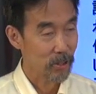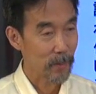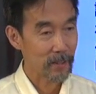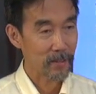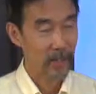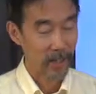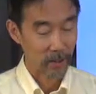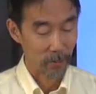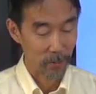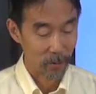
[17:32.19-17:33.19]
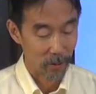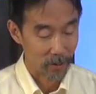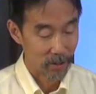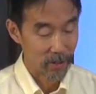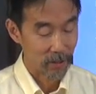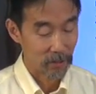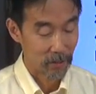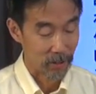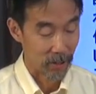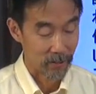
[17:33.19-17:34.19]
静まって心を
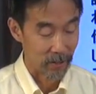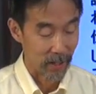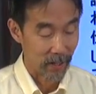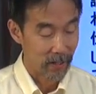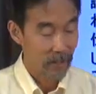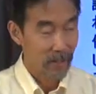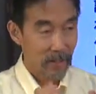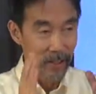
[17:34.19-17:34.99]
リセットしてですね